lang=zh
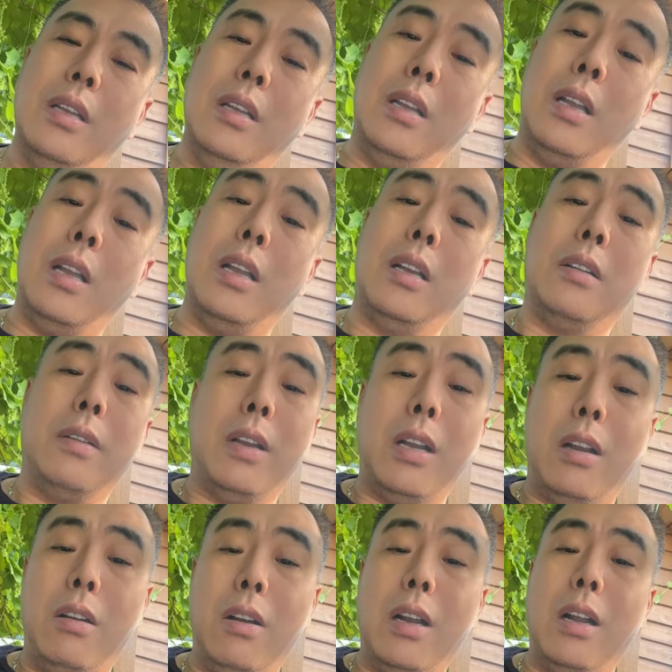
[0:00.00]
哎，各位好
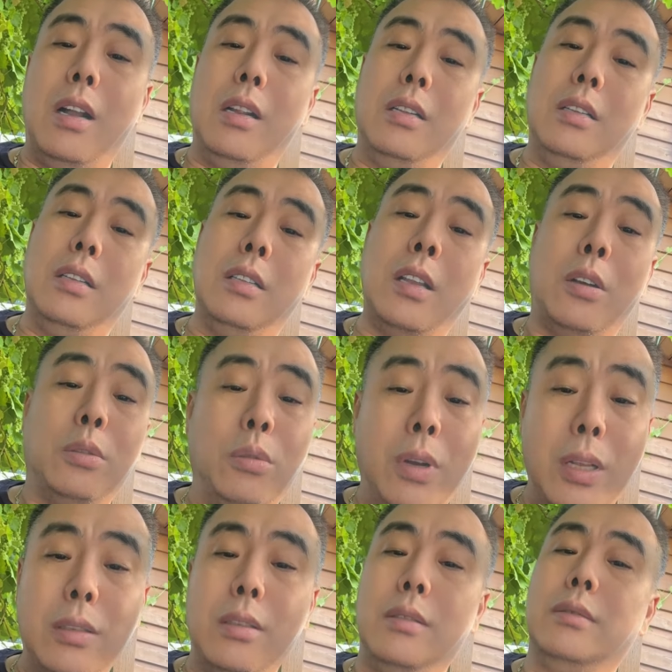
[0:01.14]
啊！老
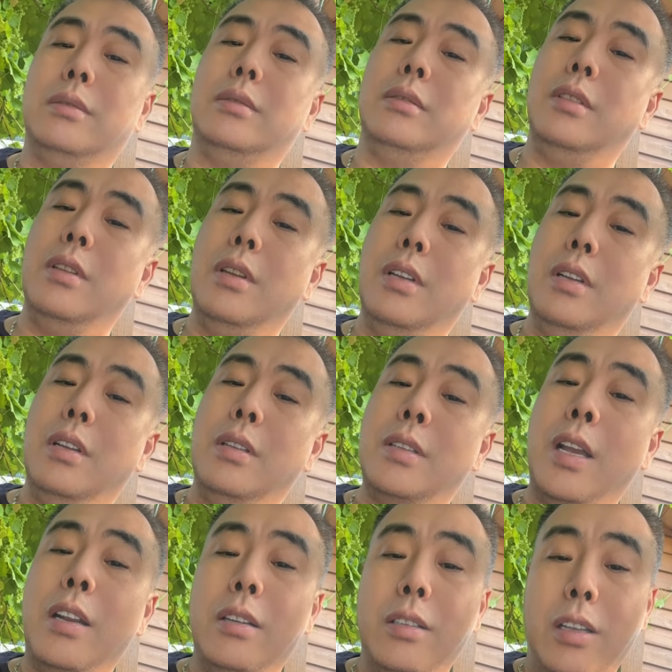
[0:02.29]
段子，
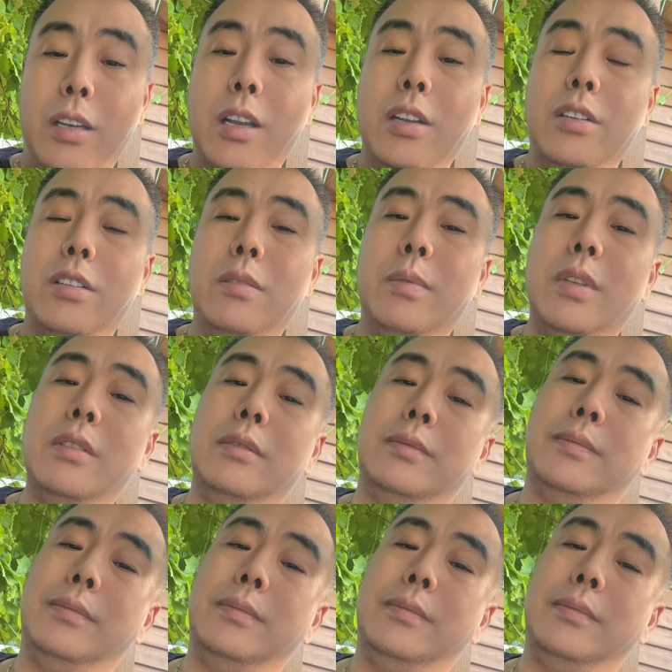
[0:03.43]
咱是先看视频